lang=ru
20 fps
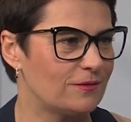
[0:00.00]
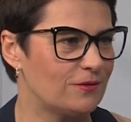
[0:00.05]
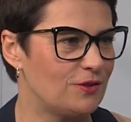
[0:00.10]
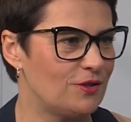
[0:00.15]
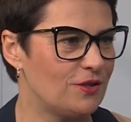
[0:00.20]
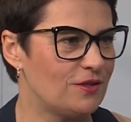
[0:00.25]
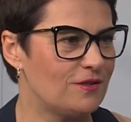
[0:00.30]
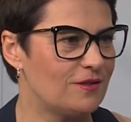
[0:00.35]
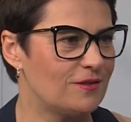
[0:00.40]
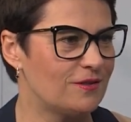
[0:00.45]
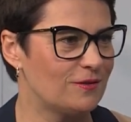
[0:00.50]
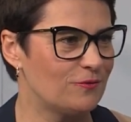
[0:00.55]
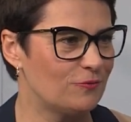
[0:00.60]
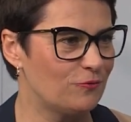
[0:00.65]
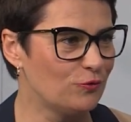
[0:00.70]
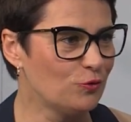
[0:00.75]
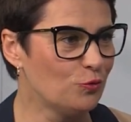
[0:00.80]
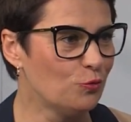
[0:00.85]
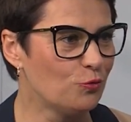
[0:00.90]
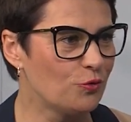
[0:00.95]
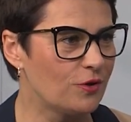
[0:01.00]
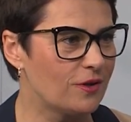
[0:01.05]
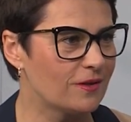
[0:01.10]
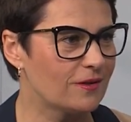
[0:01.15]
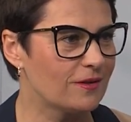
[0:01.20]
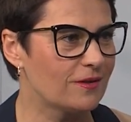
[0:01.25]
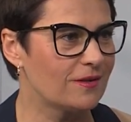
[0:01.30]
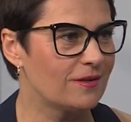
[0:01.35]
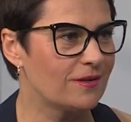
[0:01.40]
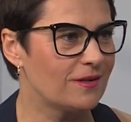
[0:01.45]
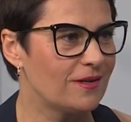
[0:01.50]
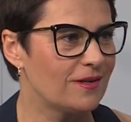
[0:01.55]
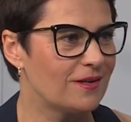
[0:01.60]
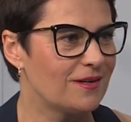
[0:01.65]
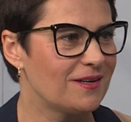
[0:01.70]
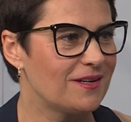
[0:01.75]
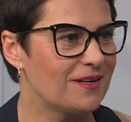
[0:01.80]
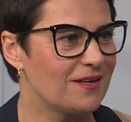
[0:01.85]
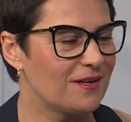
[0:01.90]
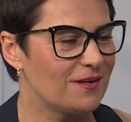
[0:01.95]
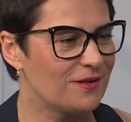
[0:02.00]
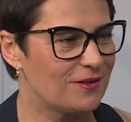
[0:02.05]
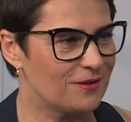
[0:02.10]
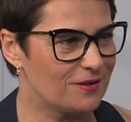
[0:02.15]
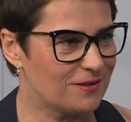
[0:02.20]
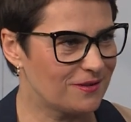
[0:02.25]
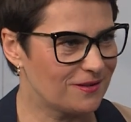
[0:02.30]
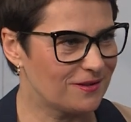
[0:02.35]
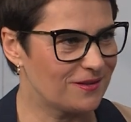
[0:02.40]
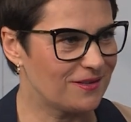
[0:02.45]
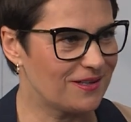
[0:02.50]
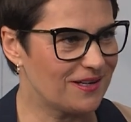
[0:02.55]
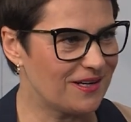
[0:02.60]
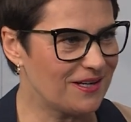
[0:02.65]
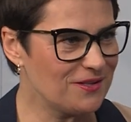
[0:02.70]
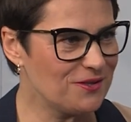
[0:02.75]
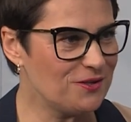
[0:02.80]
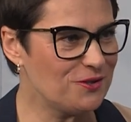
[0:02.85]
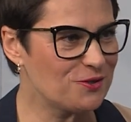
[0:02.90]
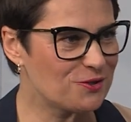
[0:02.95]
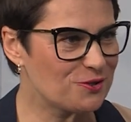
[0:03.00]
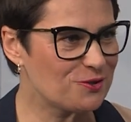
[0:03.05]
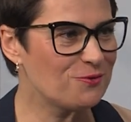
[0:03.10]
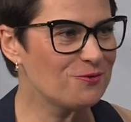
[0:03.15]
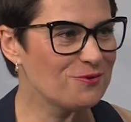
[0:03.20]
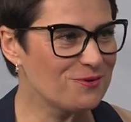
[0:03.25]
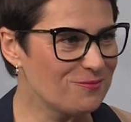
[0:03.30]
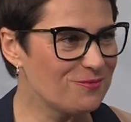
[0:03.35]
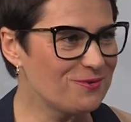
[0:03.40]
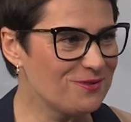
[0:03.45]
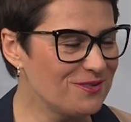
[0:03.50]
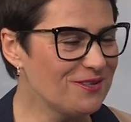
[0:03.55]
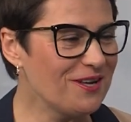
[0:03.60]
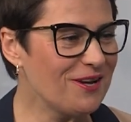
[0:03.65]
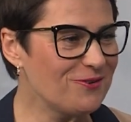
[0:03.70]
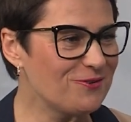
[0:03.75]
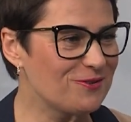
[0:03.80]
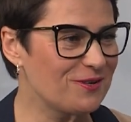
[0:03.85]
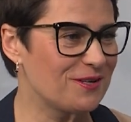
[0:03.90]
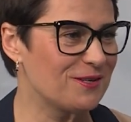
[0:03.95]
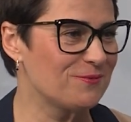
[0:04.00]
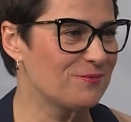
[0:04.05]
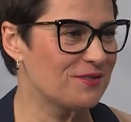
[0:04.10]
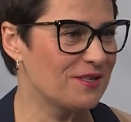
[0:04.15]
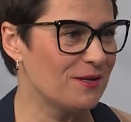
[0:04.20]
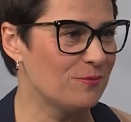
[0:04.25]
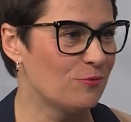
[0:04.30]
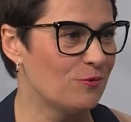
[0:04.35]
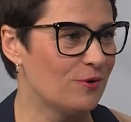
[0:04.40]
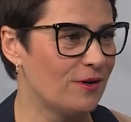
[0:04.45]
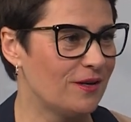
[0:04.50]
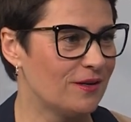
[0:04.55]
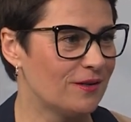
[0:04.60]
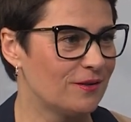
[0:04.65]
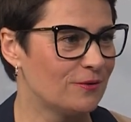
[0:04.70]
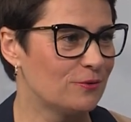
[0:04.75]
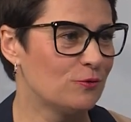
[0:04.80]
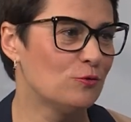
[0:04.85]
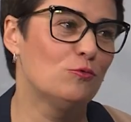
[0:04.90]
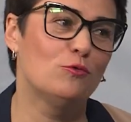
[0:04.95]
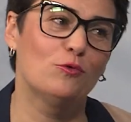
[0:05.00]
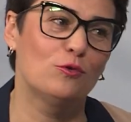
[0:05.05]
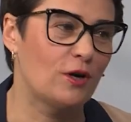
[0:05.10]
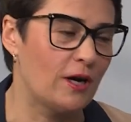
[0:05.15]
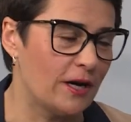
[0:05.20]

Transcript: дети, внуки. Да а, они что-нибудь знают о комсомоле? Ну, ну, ну